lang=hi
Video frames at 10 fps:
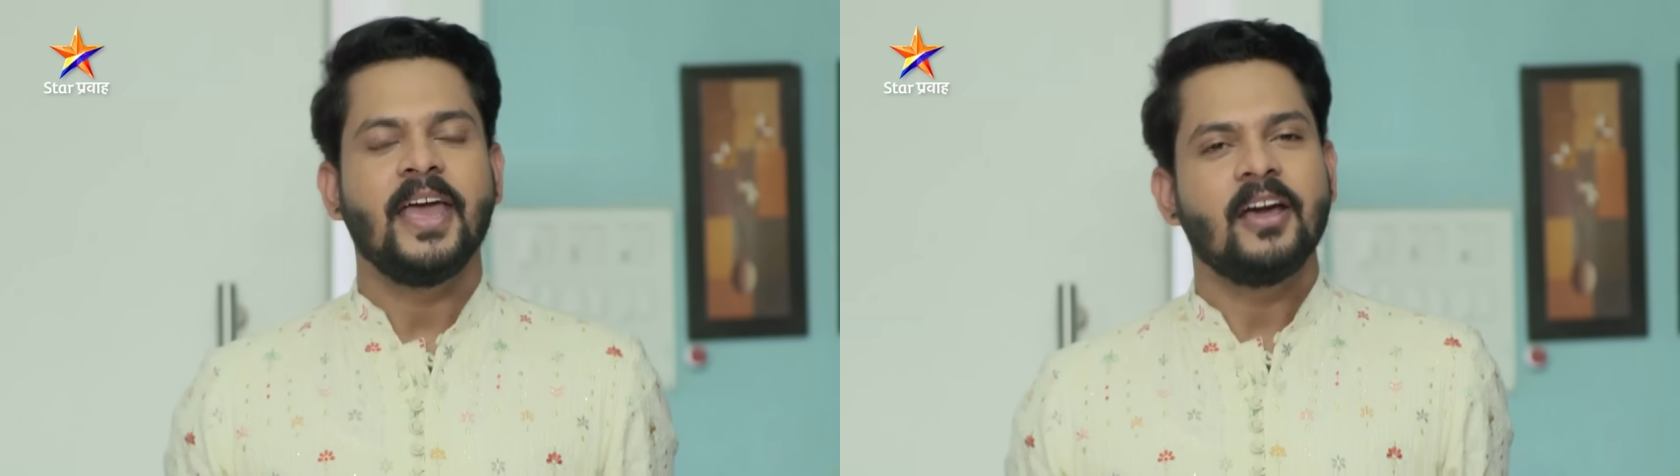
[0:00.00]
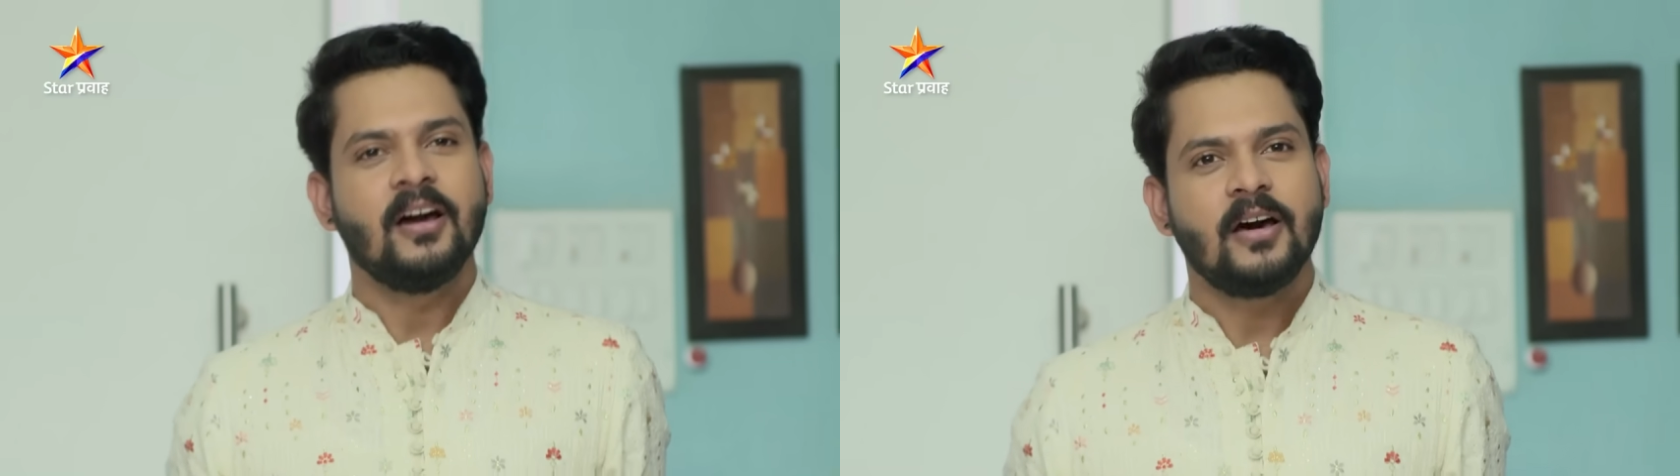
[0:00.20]

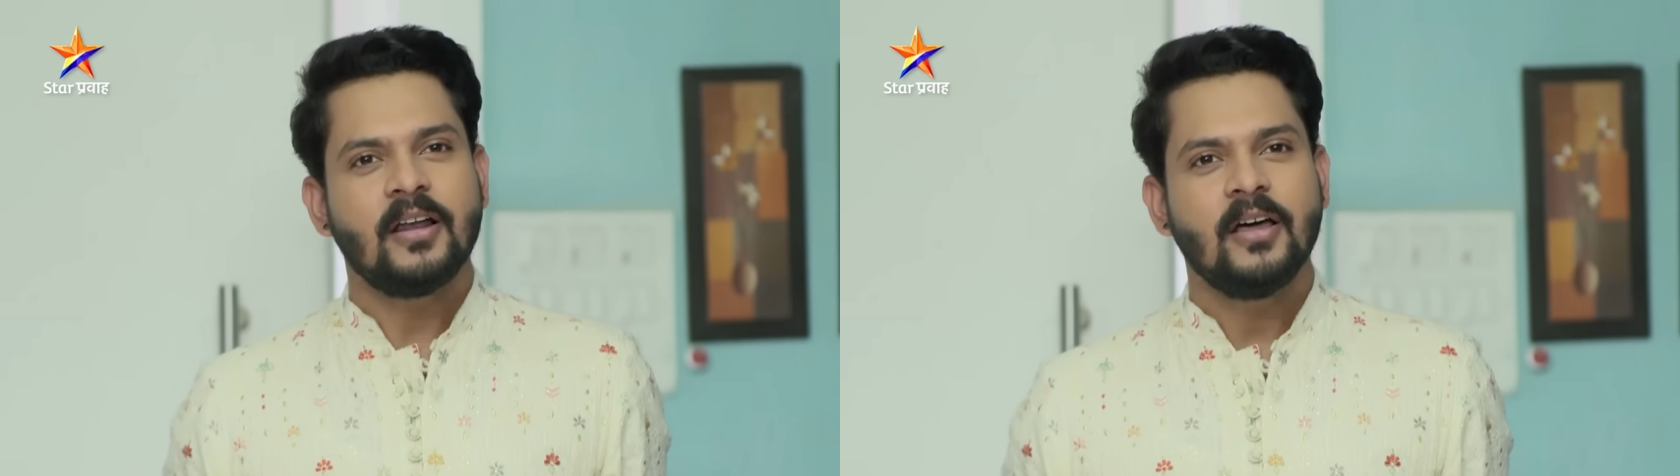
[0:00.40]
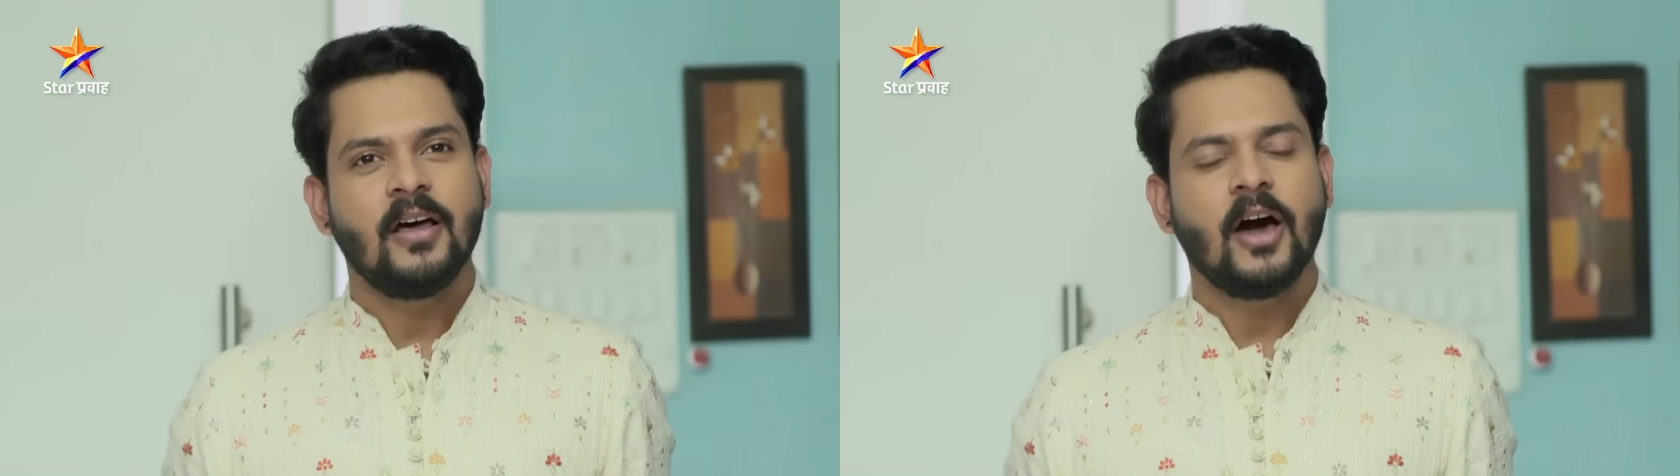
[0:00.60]
हे
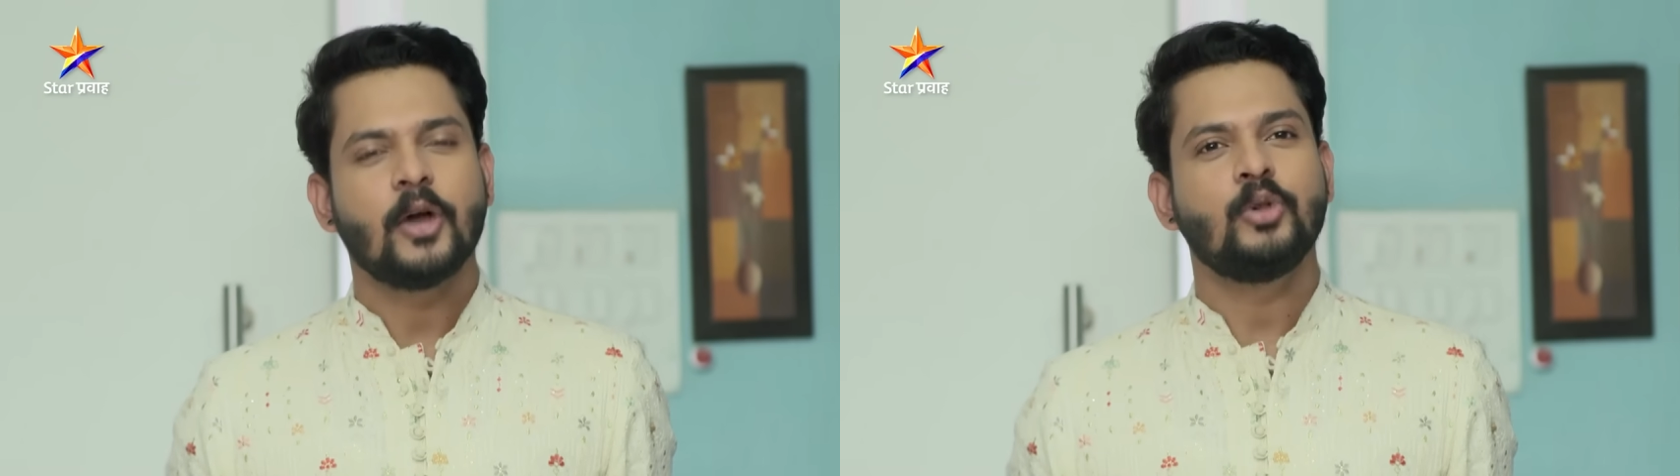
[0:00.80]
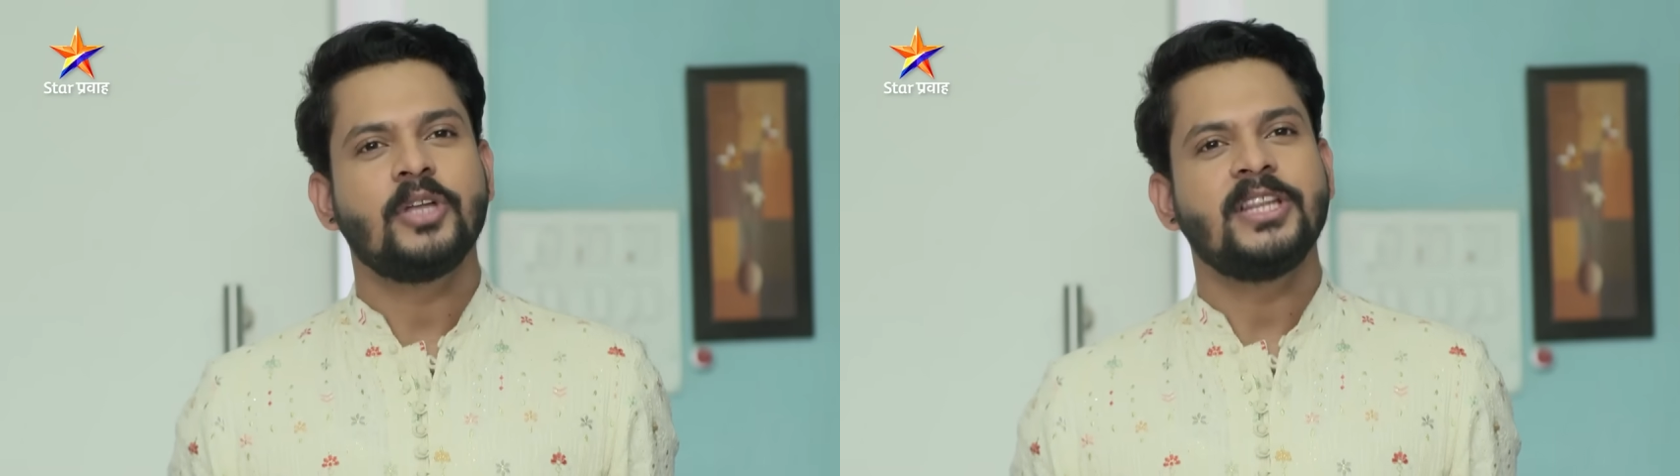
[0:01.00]
घर
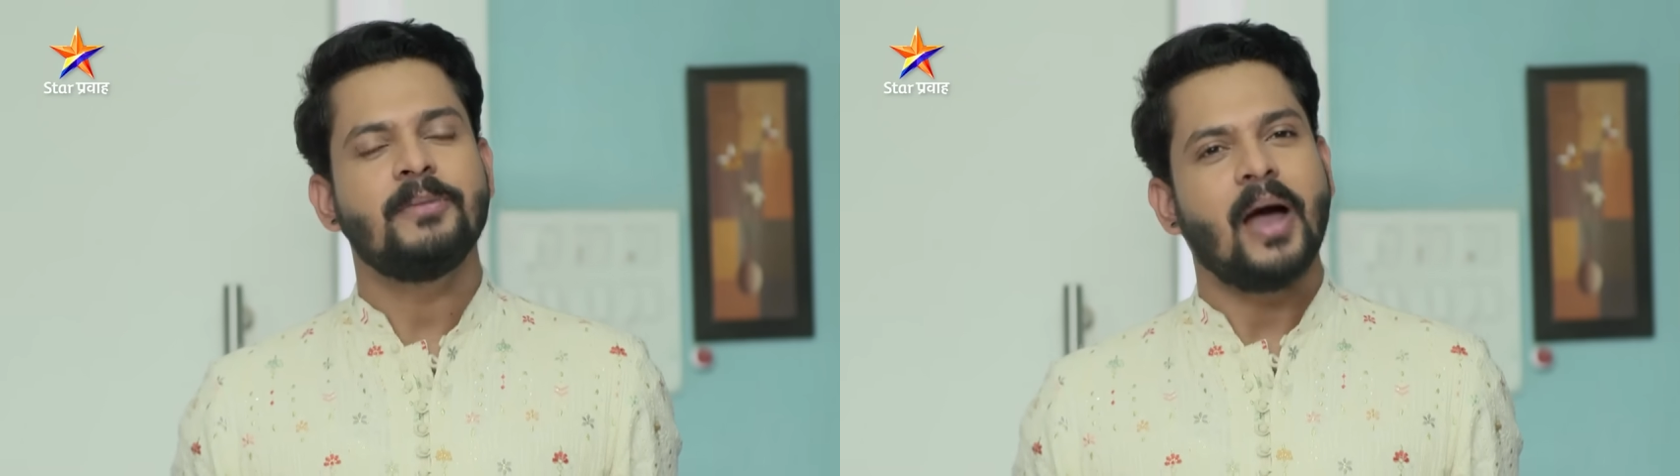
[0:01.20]
अरुंधती